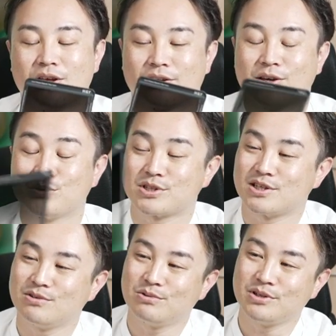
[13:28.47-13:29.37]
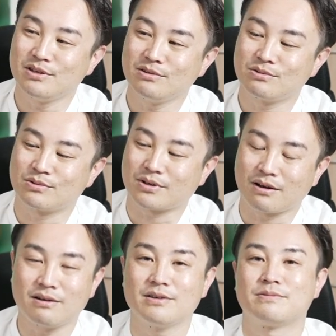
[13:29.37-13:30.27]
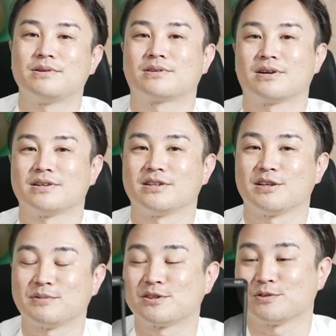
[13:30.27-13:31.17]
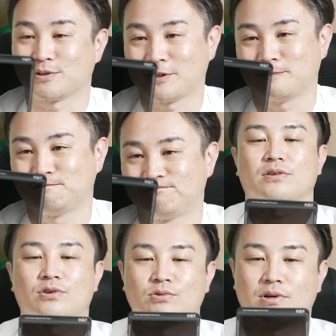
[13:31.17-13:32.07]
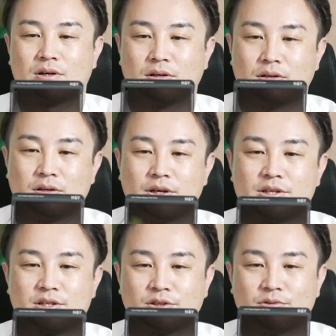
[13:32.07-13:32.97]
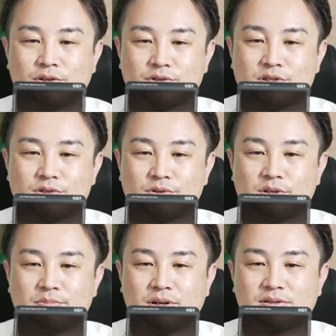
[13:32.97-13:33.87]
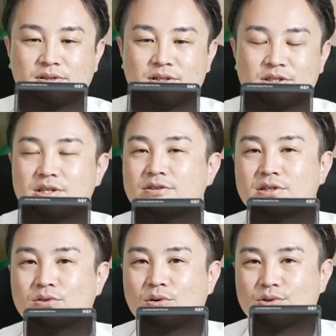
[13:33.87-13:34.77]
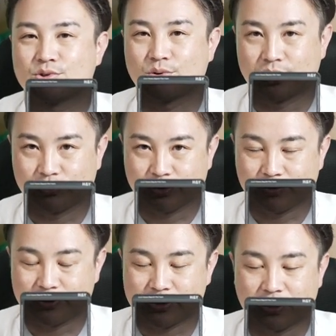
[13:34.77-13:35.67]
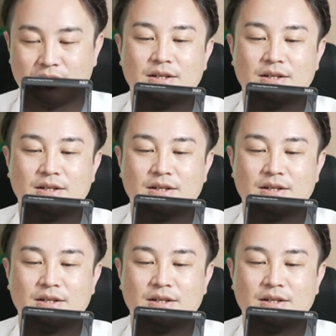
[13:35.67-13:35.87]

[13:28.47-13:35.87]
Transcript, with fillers: 結構使用頻度の高いフィルターになりますよね。今日は H&Y の新商品バランサー GND の紹介でございました。